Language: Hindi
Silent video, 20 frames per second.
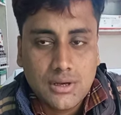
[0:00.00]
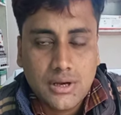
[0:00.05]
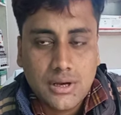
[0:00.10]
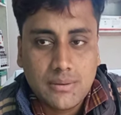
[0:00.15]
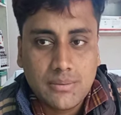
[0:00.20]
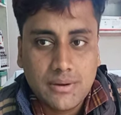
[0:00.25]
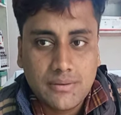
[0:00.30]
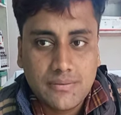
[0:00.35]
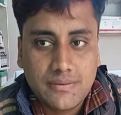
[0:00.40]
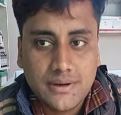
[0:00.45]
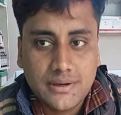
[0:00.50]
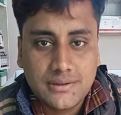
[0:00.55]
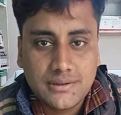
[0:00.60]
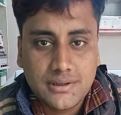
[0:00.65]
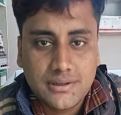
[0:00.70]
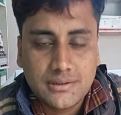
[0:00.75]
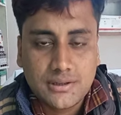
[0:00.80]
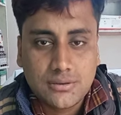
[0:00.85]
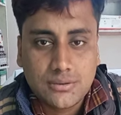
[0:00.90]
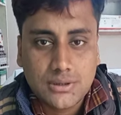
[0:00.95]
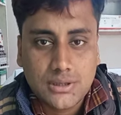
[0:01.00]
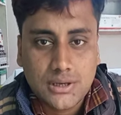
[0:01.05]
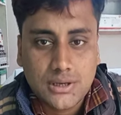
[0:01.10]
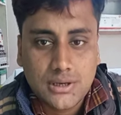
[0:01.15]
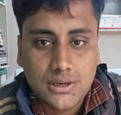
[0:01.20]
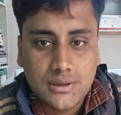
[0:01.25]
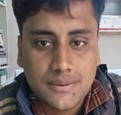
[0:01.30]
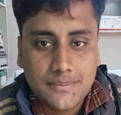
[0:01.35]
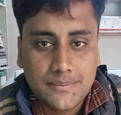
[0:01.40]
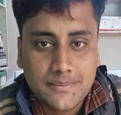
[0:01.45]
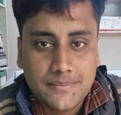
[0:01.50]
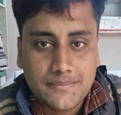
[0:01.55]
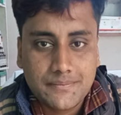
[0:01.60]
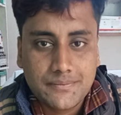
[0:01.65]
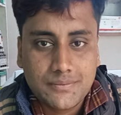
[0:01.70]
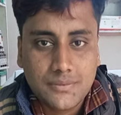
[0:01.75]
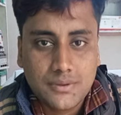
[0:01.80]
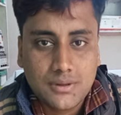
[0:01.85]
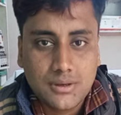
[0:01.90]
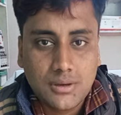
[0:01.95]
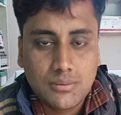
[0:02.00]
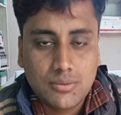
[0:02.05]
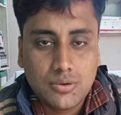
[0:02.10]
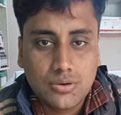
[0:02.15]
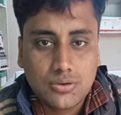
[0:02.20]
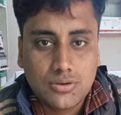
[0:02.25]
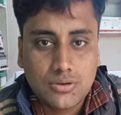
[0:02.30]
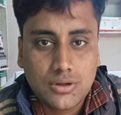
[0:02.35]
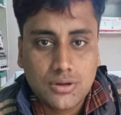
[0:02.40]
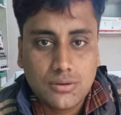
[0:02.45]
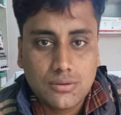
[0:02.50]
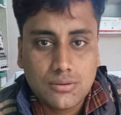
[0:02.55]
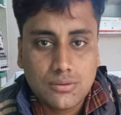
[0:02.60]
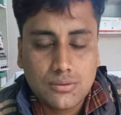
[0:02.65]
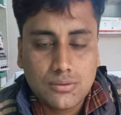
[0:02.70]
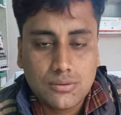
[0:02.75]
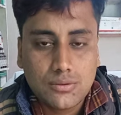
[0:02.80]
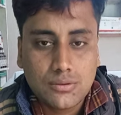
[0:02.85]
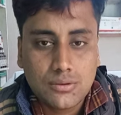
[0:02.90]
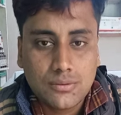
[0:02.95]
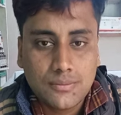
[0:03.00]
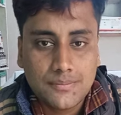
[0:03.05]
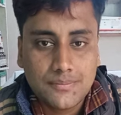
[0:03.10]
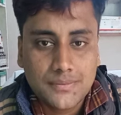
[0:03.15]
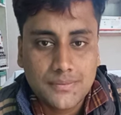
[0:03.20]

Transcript: कई बार फ्रेंड्स ऐसा होता है कि बहुत से लोगों को